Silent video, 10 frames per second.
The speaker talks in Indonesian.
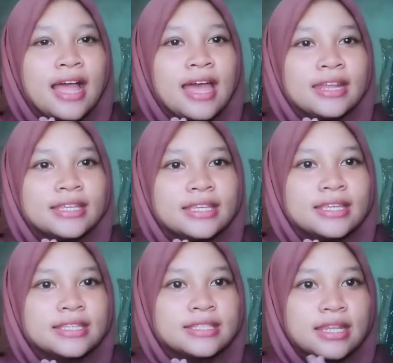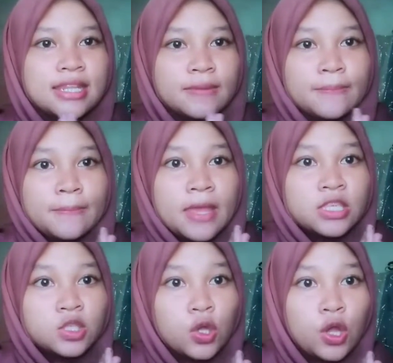hari Senin
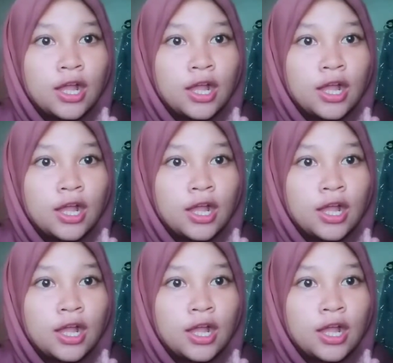besok